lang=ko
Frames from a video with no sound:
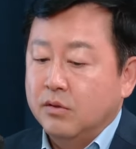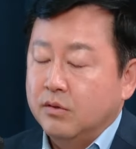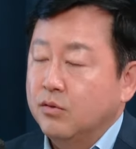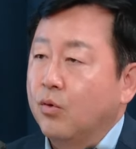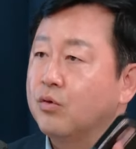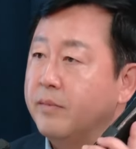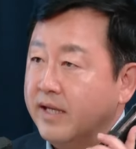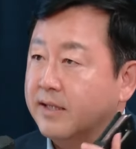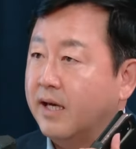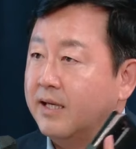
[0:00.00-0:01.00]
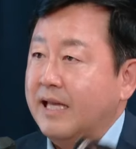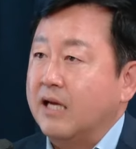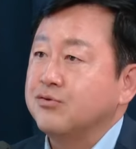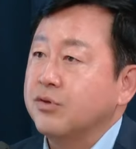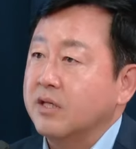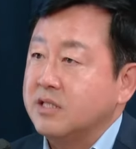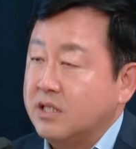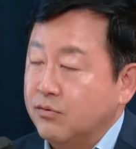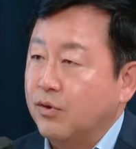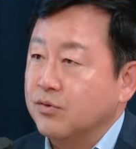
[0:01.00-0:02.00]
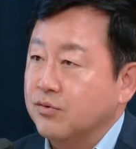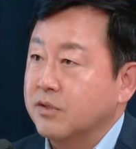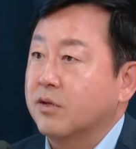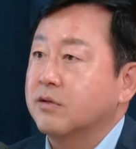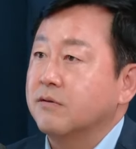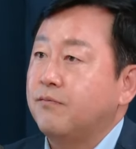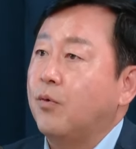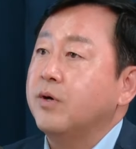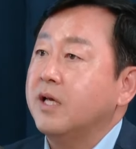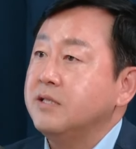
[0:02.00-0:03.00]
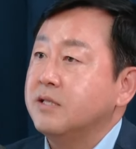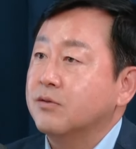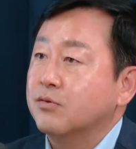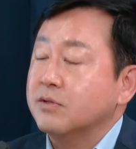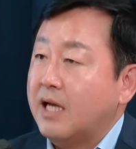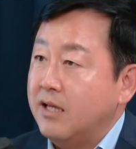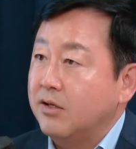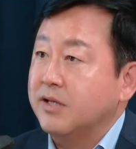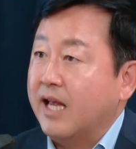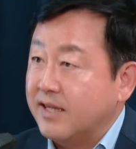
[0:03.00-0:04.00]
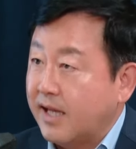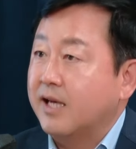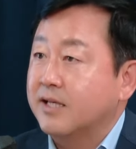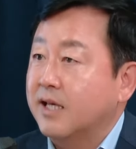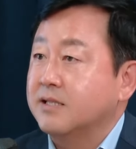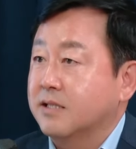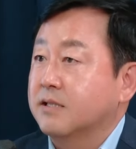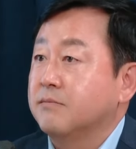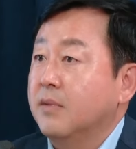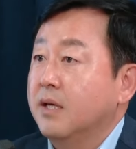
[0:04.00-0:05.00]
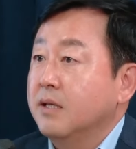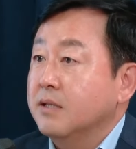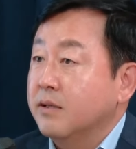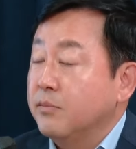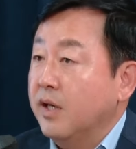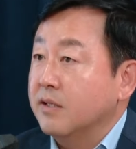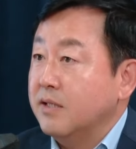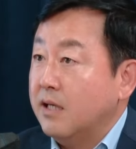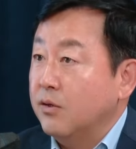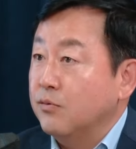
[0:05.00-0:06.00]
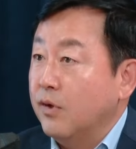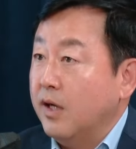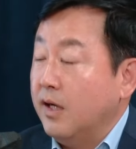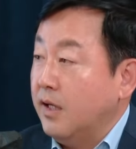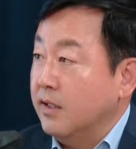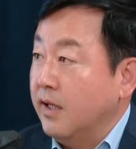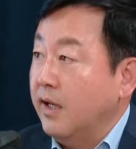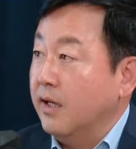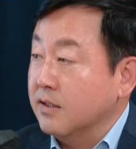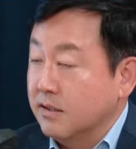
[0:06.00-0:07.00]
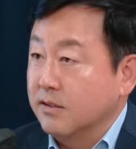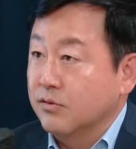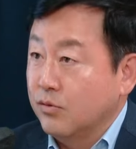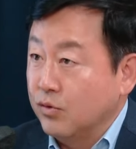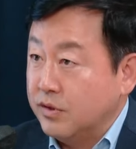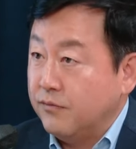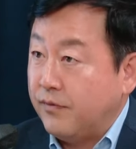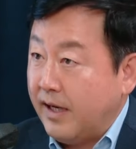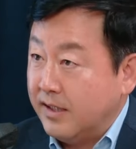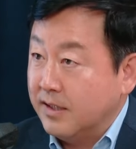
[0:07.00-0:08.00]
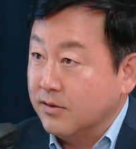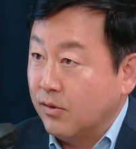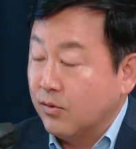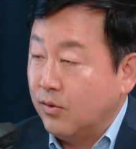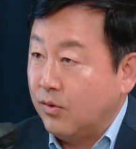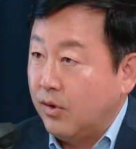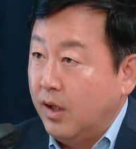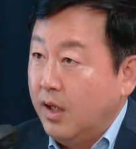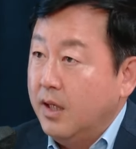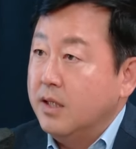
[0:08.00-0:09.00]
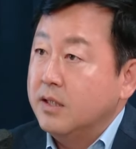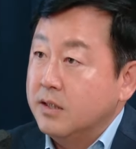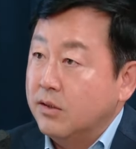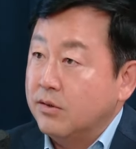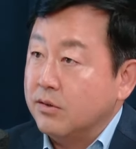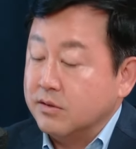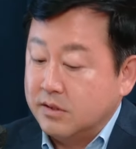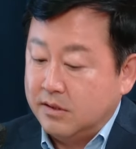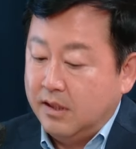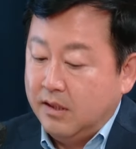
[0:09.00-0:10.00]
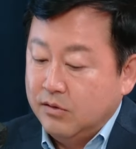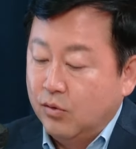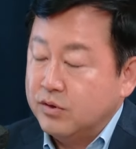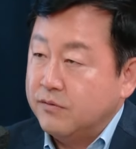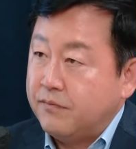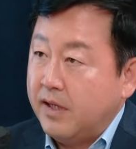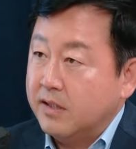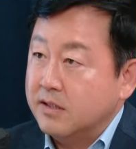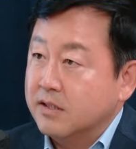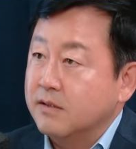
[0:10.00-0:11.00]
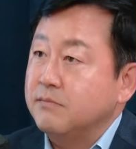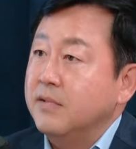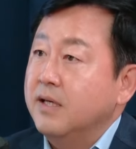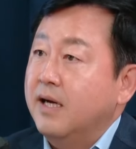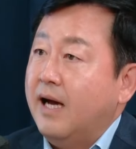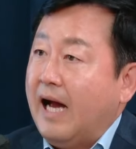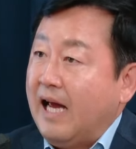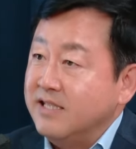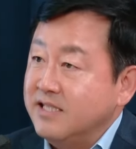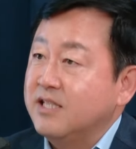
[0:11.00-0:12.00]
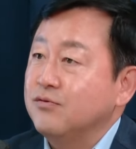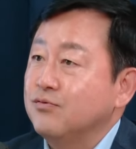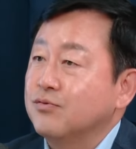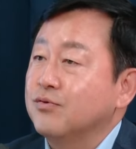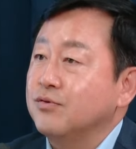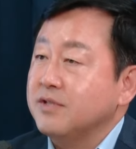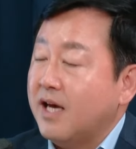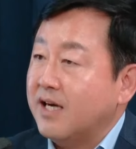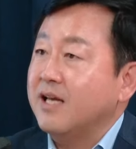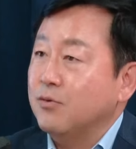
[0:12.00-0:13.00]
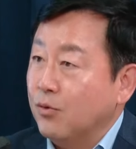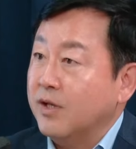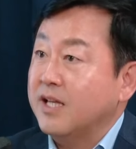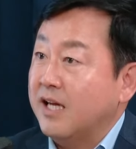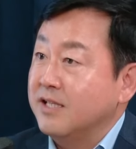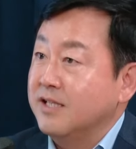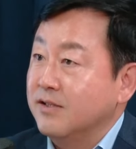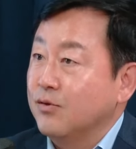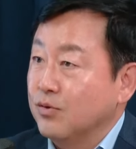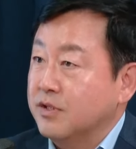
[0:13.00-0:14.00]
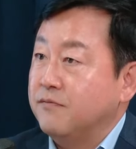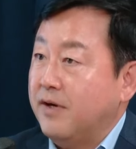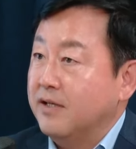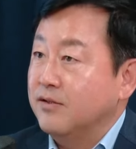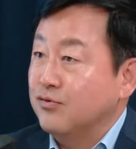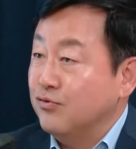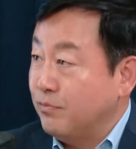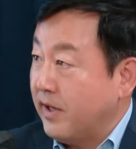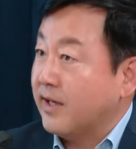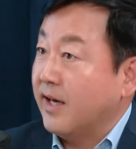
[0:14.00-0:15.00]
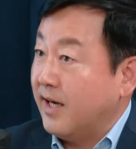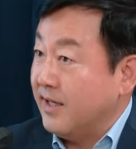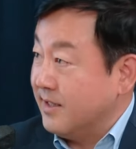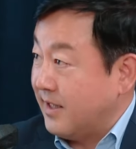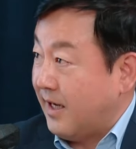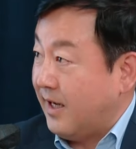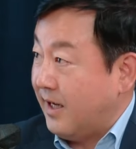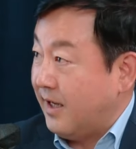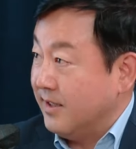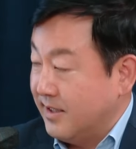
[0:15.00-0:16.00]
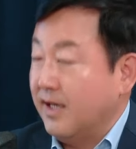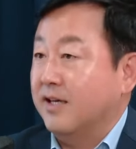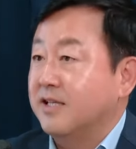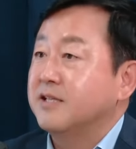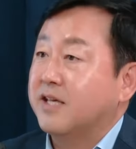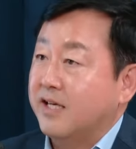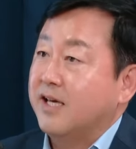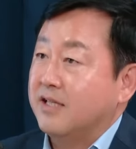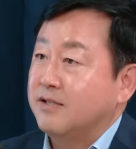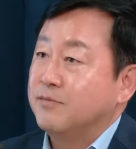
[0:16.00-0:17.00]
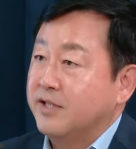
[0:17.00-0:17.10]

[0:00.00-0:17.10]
녹음했다가 나중에 지워도 이거를 포렌직으로 살려냈다는 게 지금 음. 김기환 사령관의 그 녹취 파일인 네, 네 거고 네, 네. 이거 녹취 파일이 지금 안 지우고 살아 돌아다니는 녹취 파일이 수백 개가 개가 있다. 있다. 예, 이렇게 아, 이해하시면 어,